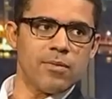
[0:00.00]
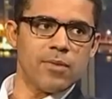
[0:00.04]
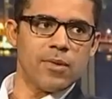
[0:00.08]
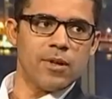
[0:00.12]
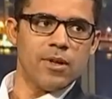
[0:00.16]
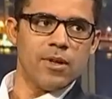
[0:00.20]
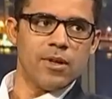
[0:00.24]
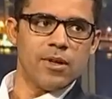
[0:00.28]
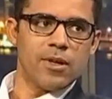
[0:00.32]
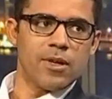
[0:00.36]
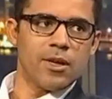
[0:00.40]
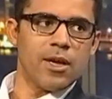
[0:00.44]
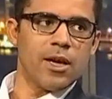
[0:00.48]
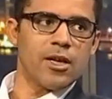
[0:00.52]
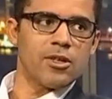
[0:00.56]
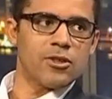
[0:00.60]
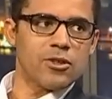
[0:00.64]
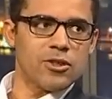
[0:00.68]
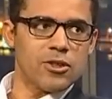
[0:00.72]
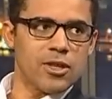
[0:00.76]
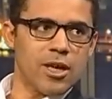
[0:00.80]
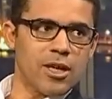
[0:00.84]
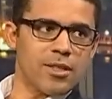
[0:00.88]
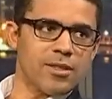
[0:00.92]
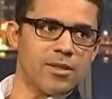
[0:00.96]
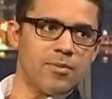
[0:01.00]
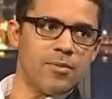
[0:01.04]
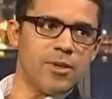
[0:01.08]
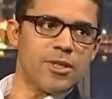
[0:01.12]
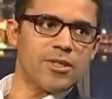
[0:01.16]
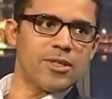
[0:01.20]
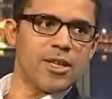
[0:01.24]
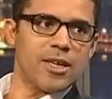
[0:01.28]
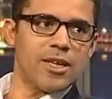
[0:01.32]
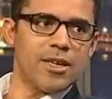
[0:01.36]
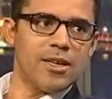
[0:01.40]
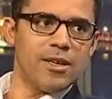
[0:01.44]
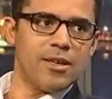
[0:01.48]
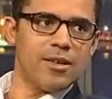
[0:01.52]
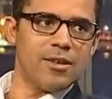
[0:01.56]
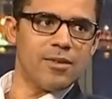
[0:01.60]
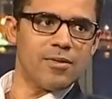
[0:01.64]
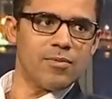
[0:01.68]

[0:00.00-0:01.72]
Grande. Acho que já recebeste aqui.